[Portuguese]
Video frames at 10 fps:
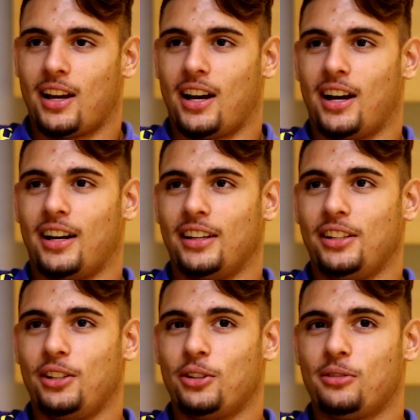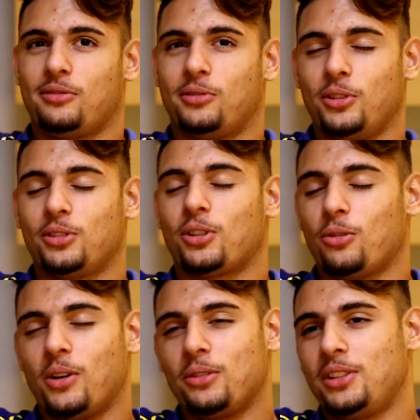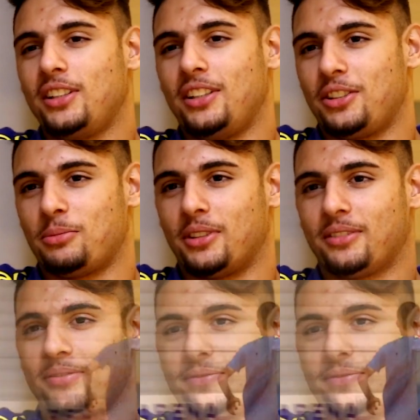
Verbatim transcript: Aí eu fui só no ano seguinte, mano.